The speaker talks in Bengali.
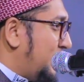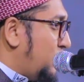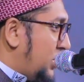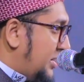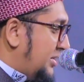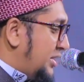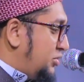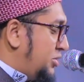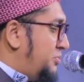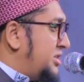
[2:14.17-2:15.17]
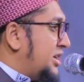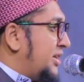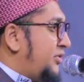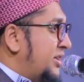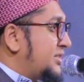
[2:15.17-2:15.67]
কোরআন দিয়ে যদি
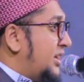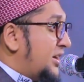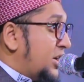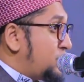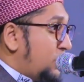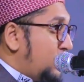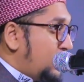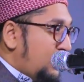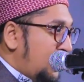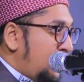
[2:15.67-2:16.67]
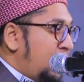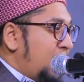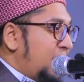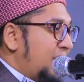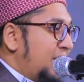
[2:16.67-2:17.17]
বিচার ফয়সালা কার্যকর করা
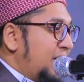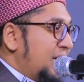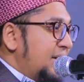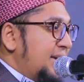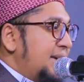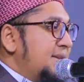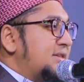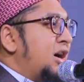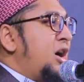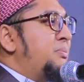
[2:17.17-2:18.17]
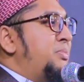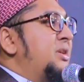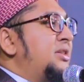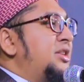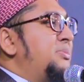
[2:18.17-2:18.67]
হয় ইনসাফ
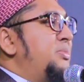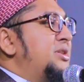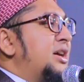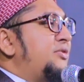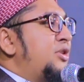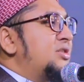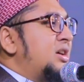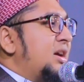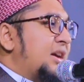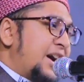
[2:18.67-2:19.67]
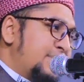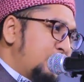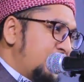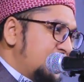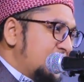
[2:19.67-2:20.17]
ভিত্তিক বিচার ফয়সালা কায়েম
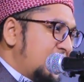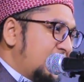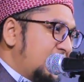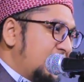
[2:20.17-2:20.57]
হয়ে যায়